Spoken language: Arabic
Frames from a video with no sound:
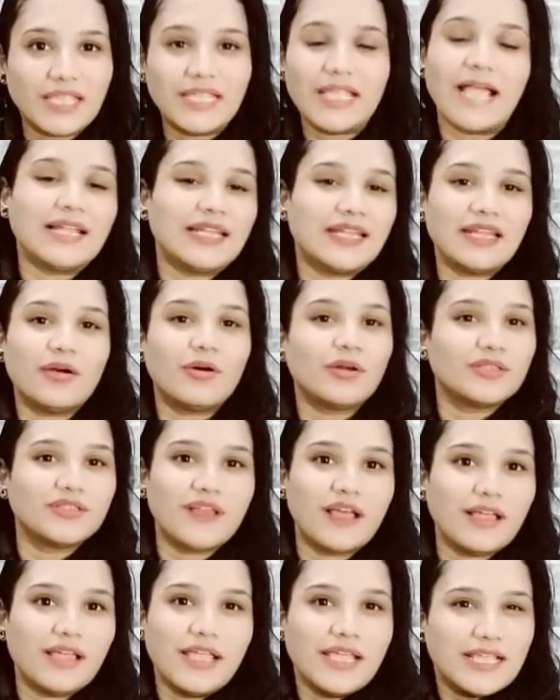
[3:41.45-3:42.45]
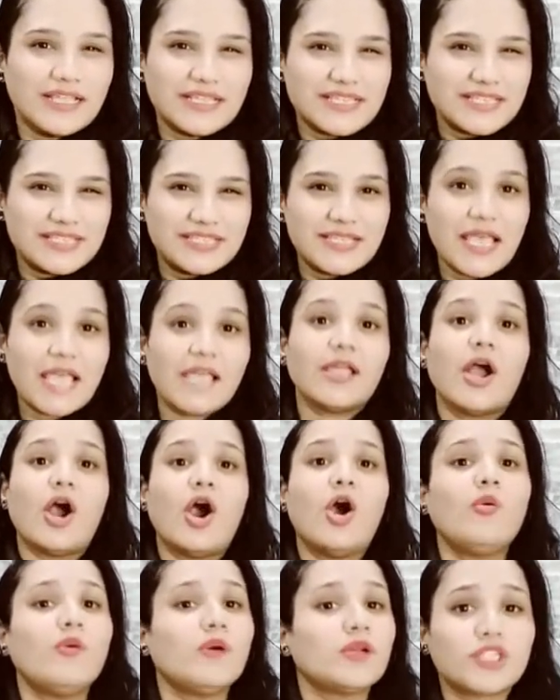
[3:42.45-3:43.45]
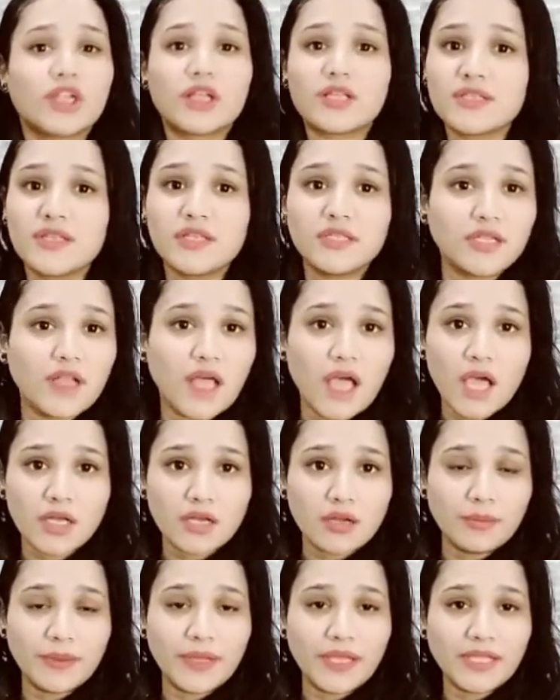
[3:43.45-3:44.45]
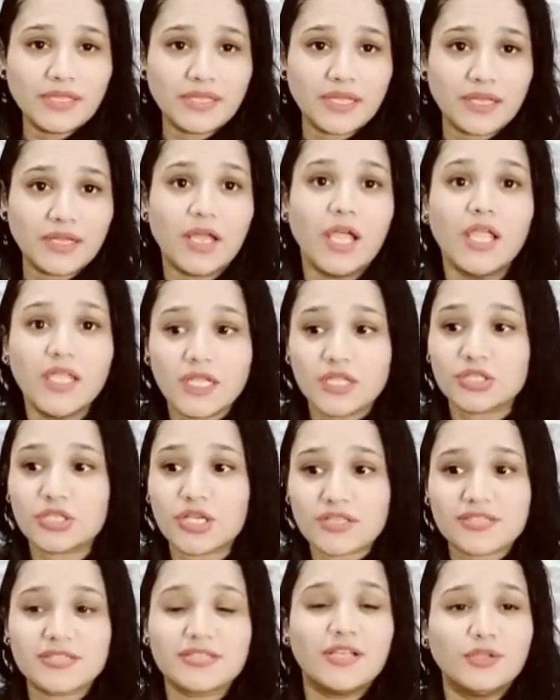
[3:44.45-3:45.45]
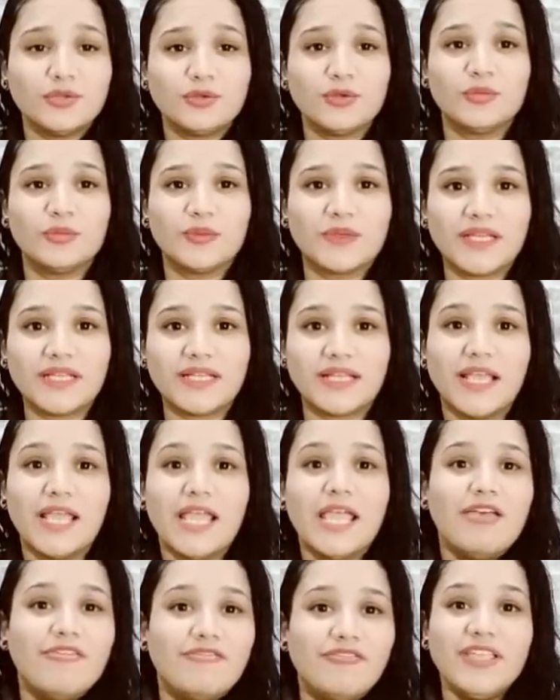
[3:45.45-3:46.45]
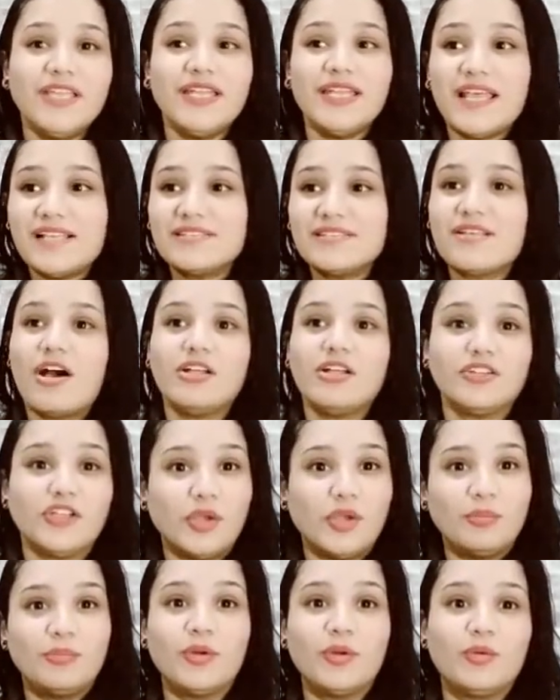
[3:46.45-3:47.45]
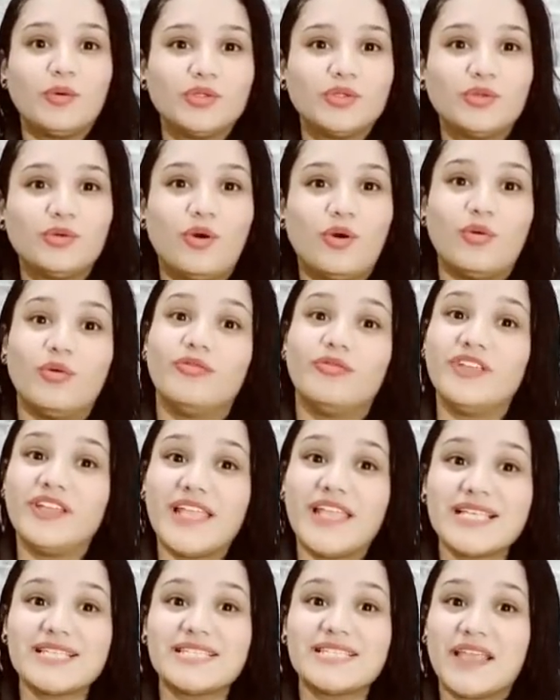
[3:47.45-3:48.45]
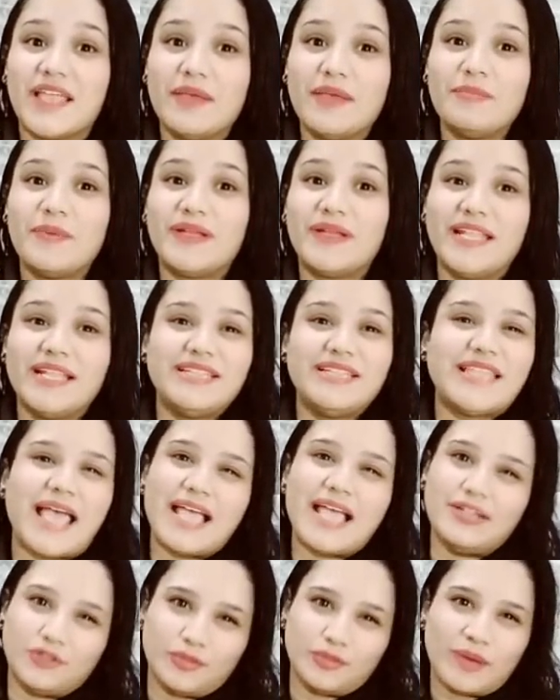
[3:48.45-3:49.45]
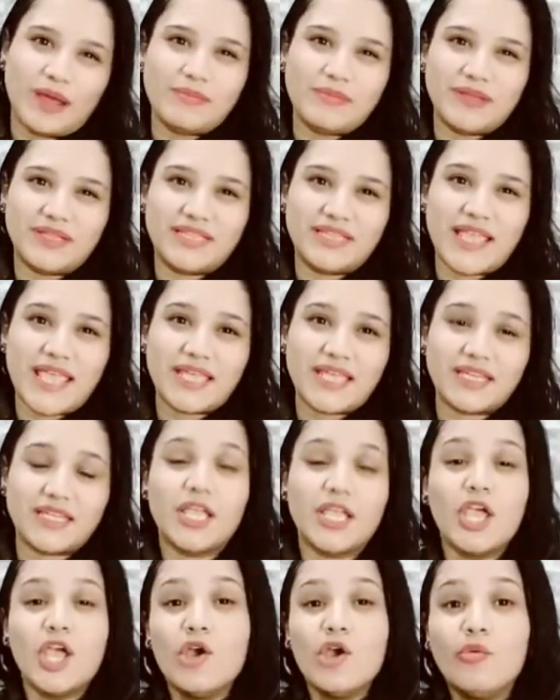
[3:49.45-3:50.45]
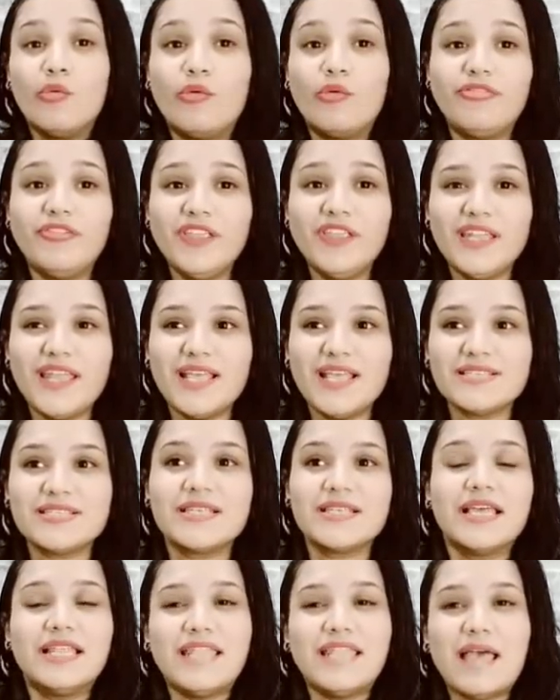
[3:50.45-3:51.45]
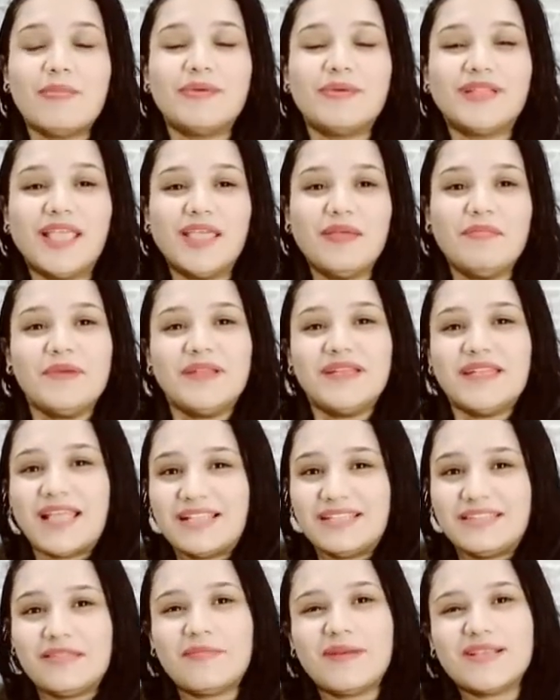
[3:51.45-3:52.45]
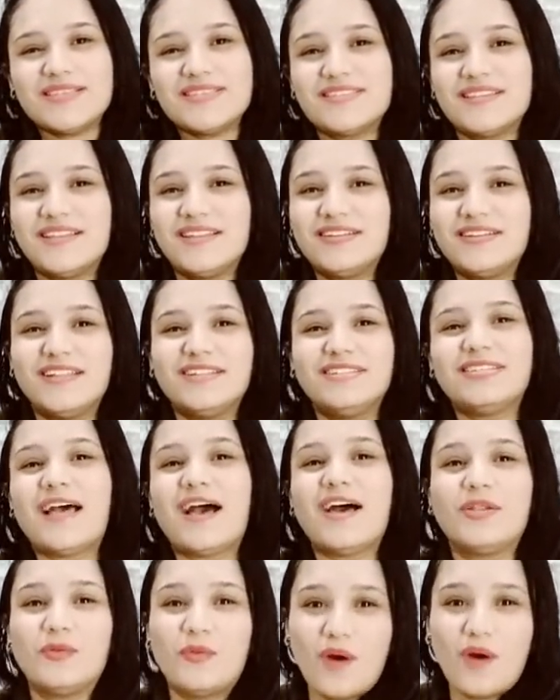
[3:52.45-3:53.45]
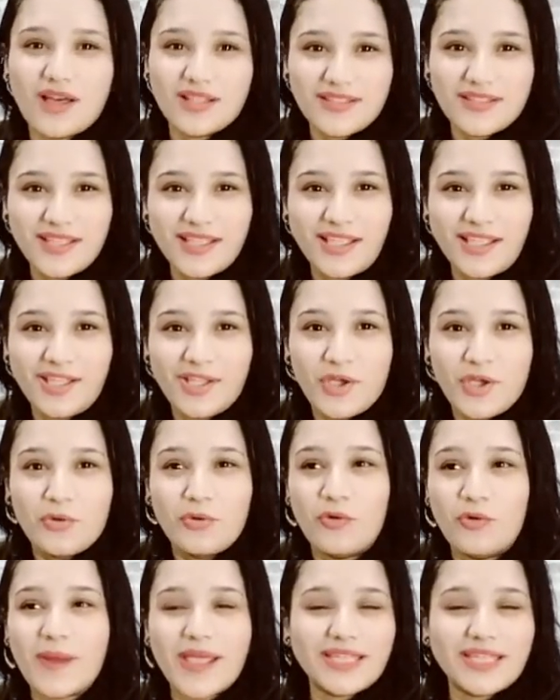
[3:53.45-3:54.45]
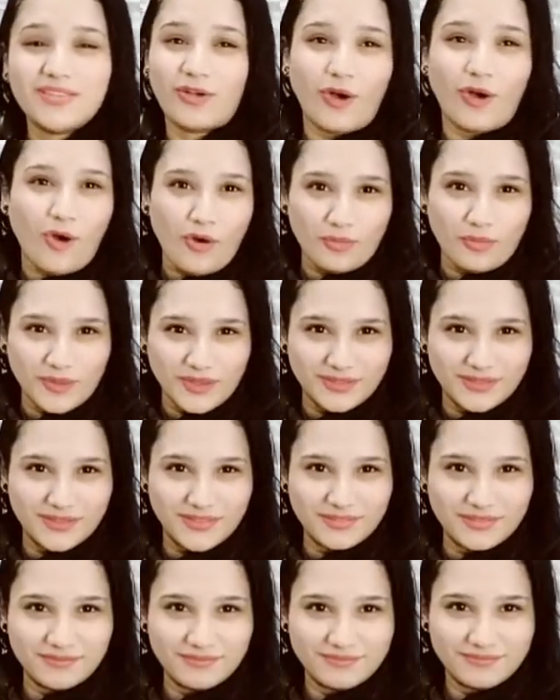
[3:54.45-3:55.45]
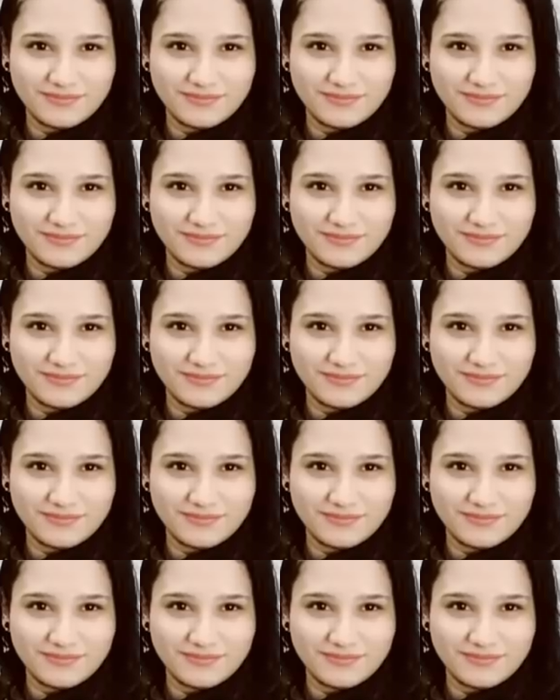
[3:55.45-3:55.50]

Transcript: يعني انا اوضح ازاي هو شخصيه العقرب كده هي شخصيتهم كده في ناس اه تحب الوضوح وفي ناس تحب ان انت تبقى متداري وفي ناس لا بتحب انك تمثل ان انت الواضح وبقيت غامض